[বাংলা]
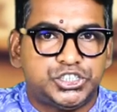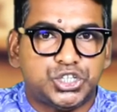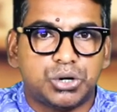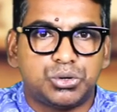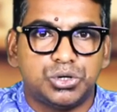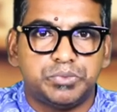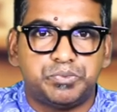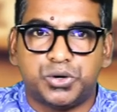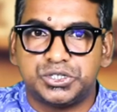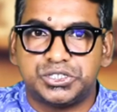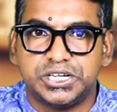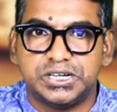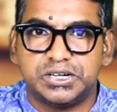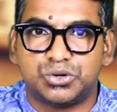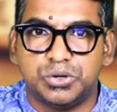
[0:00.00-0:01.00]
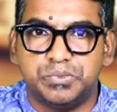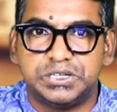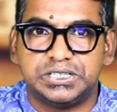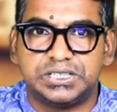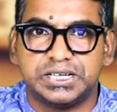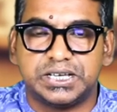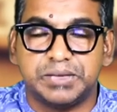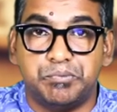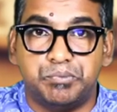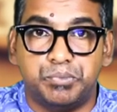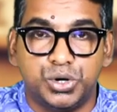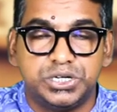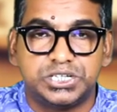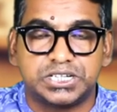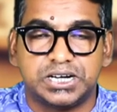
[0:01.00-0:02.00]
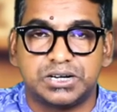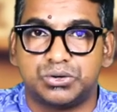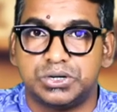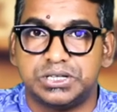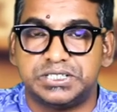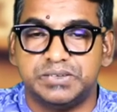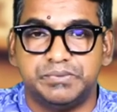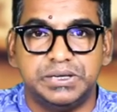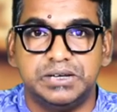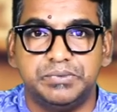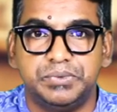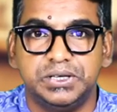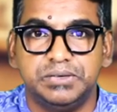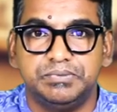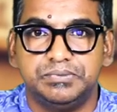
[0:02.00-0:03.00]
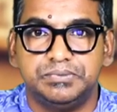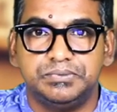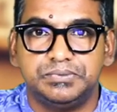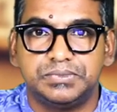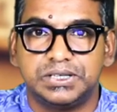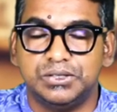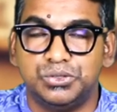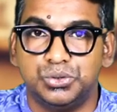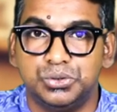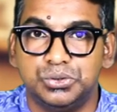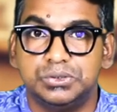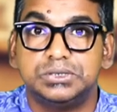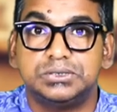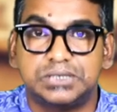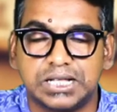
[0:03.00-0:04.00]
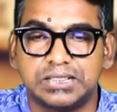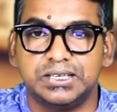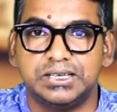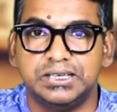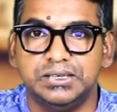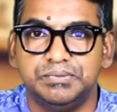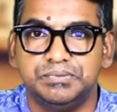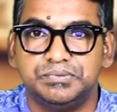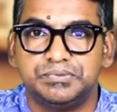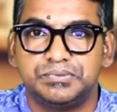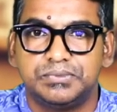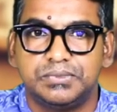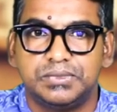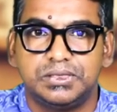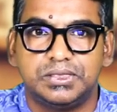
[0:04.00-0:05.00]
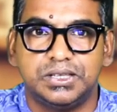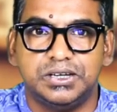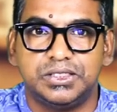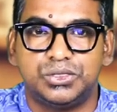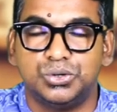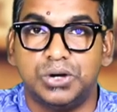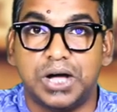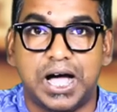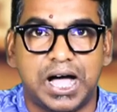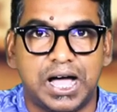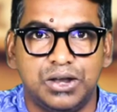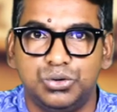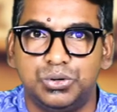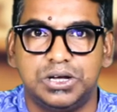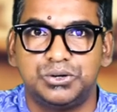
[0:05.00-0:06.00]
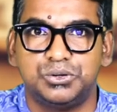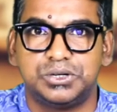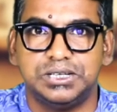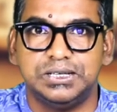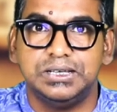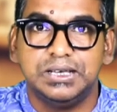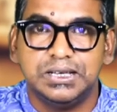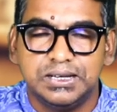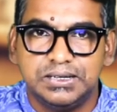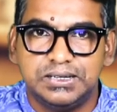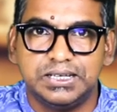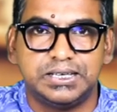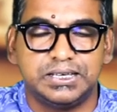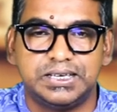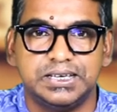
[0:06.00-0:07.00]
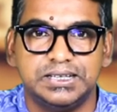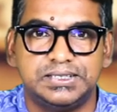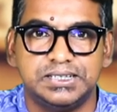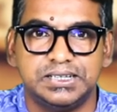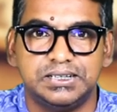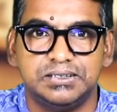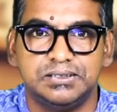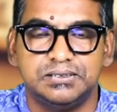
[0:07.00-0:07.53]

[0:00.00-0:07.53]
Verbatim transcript: সকল পর্যায়ের কমিটি থেকে বহিষ্কার করেছে বিএনপি কিন্তু তাতে কি তিনি তো হালুয়া রুটি খিটি খেয়েছে